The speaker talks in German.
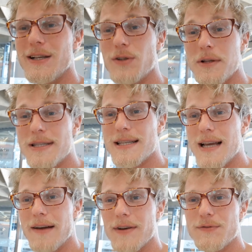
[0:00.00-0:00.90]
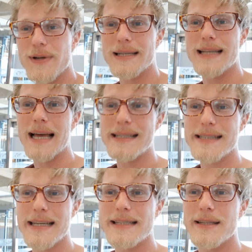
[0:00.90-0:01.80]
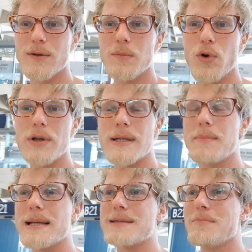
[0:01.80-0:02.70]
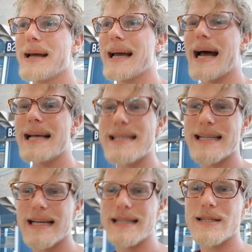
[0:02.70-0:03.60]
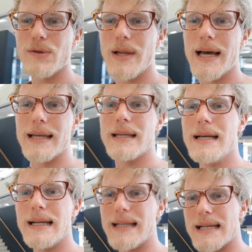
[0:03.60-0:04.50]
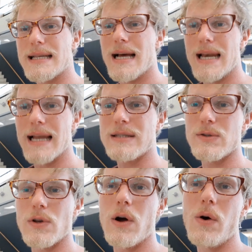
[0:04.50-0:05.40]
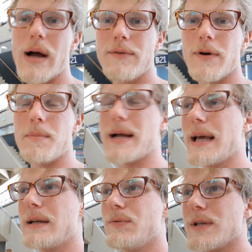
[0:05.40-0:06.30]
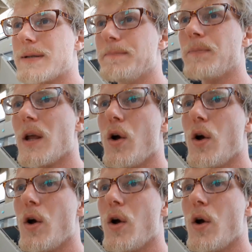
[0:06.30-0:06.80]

Sonst, was vielleicht deine Tricks sind, um Leute am besten bei Reisen kennenzulernen, das lass uns doch auch einfach mal gerne wissen.